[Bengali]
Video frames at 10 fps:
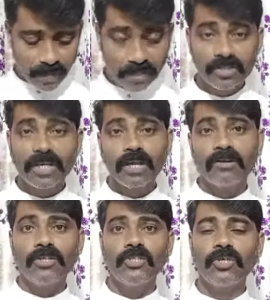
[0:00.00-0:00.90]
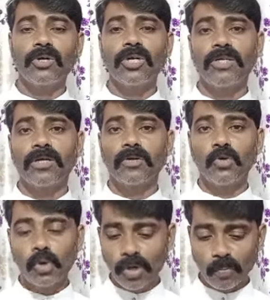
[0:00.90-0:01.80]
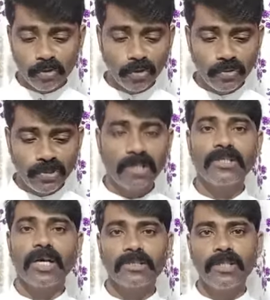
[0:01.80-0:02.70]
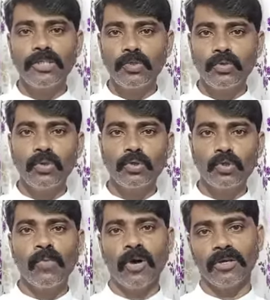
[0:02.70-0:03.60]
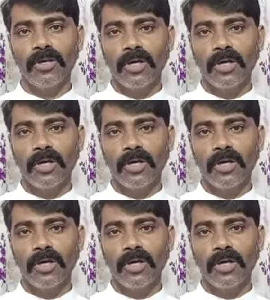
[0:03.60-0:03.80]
আর সেই কারণে ঈশ্বরের গৌরব প্রশংসার্থে আজকের এই সুন্দর সময়